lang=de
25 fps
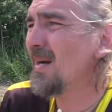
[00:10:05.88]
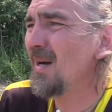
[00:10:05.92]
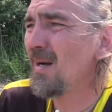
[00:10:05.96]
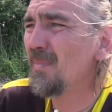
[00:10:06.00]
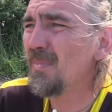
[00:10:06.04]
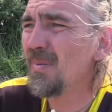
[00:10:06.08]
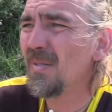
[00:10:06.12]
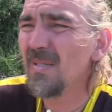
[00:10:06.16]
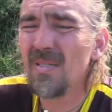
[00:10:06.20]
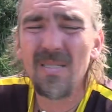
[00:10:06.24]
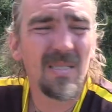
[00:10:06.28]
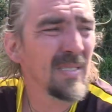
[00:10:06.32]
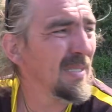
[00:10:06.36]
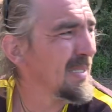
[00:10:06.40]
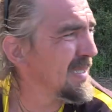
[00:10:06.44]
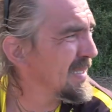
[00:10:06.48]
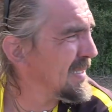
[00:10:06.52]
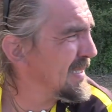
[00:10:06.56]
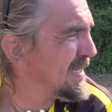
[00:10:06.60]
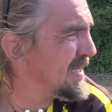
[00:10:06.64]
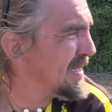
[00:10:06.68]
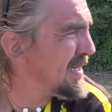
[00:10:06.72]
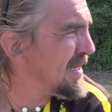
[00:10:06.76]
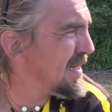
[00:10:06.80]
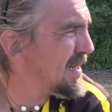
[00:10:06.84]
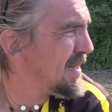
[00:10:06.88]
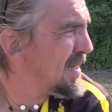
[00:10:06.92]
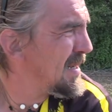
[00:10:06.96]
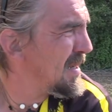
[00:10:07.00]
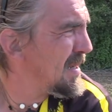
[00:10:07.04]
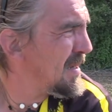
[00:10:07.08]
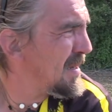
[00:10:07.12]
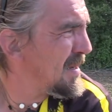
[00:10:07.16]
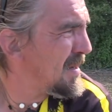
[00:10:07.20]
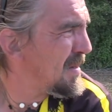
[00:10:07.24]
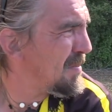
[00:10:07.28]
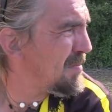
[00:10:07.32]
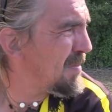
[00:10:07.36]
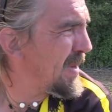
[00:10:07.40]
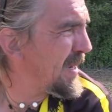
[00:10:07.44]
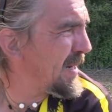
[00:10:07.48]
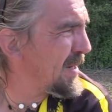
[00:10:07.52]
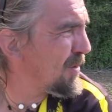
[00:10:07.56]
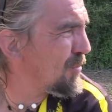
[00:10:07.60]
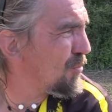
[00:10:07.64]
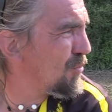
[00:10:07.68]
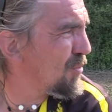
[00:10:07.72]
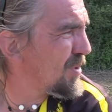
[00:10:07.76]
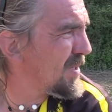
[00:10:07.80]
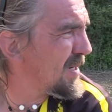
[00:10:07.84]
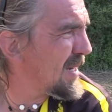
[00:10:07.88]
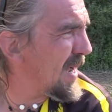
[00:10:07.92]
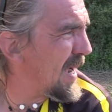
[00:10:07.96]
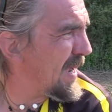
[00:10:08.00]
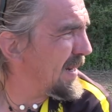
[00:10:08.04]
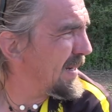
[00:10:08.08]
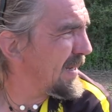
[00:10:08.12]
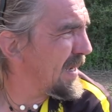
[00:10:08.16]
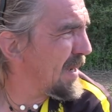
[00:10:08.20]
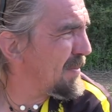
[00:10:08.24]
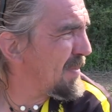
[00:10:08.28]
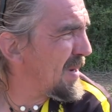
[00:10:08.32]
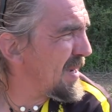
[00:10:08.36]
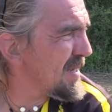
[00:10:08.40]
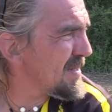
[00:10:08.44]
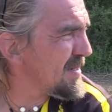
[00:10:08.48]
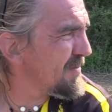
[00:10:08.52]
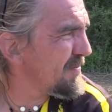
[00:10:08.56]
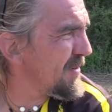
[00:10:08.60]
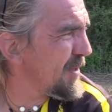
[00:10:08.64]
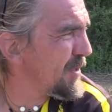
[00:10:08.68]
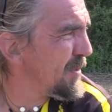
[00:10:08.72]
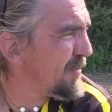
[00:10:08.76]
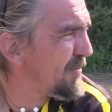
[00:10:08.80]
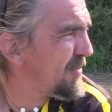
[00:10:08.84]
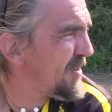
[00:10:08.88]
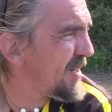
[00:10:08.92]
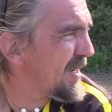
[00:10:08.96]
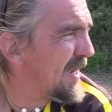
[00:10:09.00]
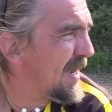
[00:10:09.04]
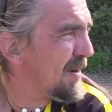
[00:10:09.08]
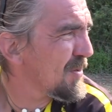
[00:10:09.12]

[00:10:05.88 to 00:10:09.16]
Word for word: habe, meine Routen einigermaßen vernünftig